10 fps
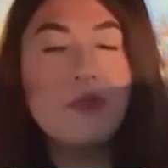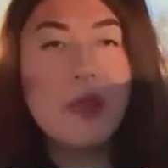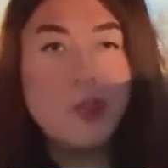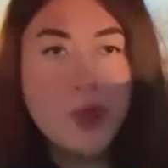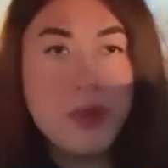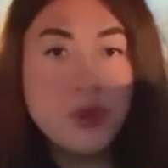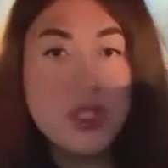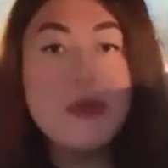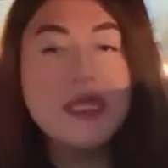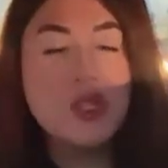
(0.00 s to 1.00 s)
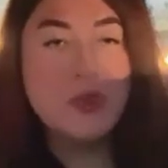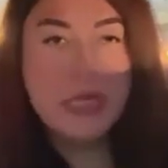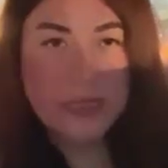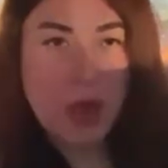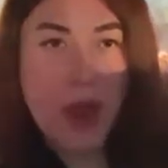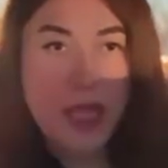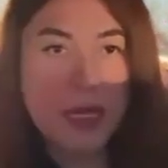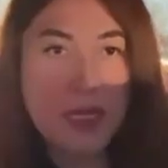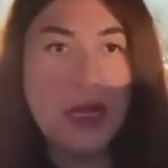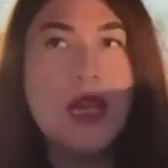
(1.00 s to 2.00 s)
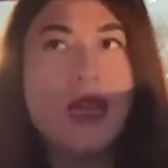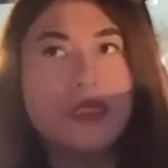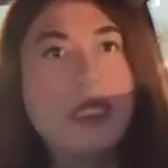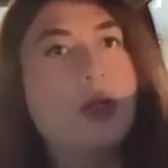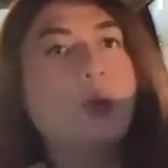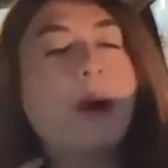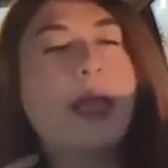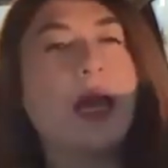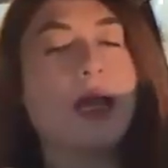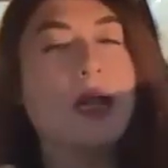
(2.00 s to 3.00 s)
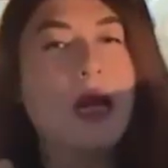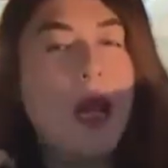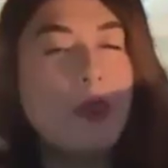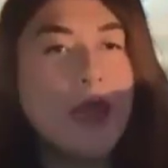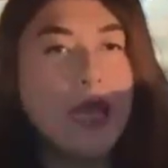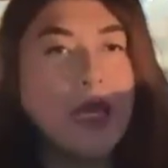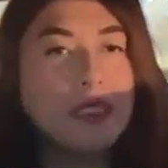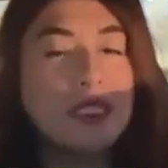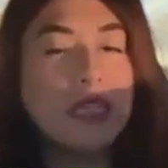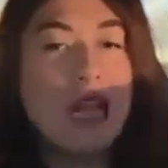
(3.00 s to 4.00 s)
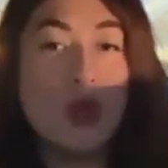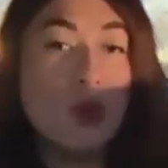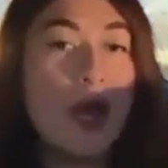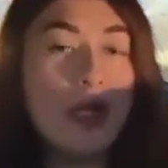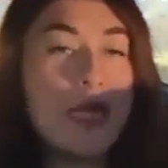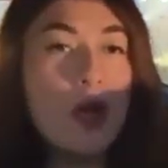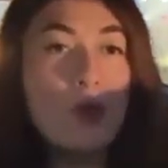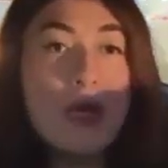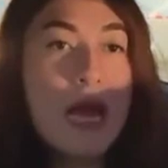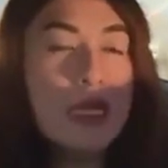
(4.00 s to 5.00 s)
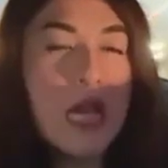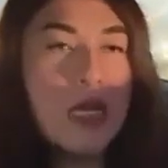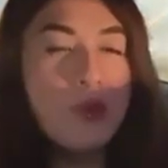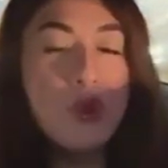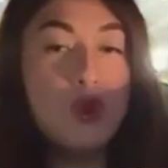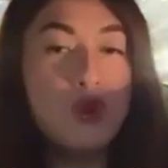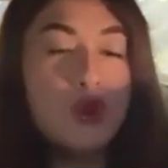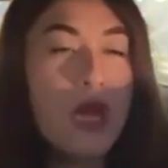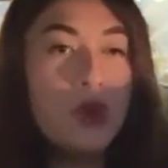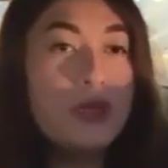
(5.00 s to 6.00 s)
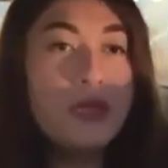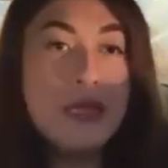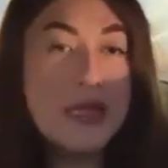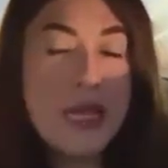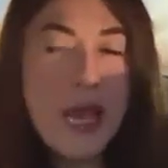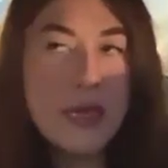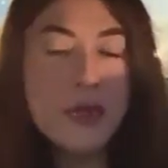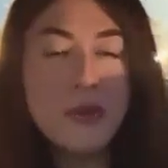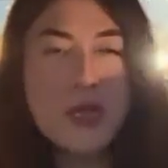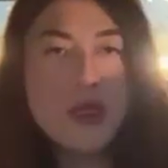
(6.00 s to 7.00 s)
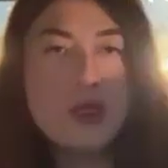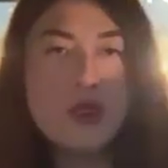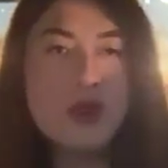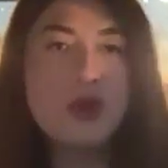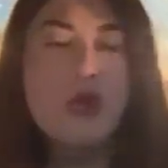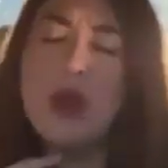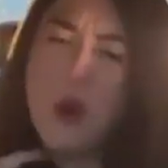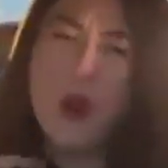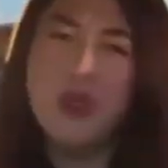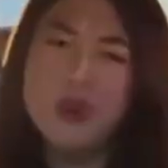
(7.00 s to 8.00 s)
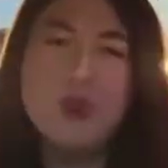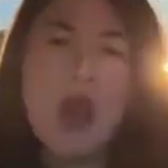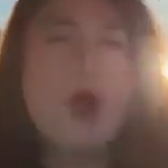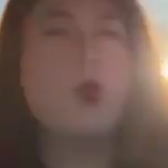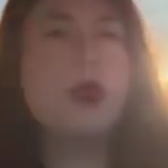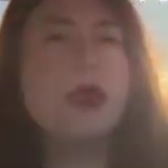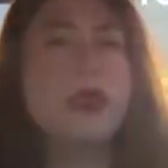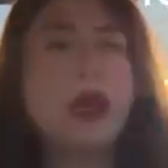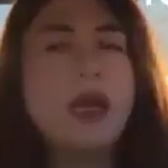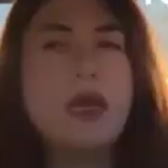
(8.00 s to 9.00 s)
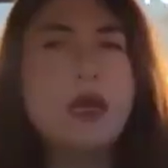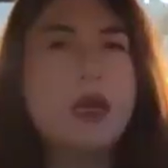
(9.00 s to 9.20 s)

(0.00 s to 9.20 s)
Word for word: 45 juta masih lu bisa sewain jadi lu bayar bayar cicilan lu nggak terlalu berat nggak 60 juta lu sendirian dia bilang gitu oke okay juga gue bilangnya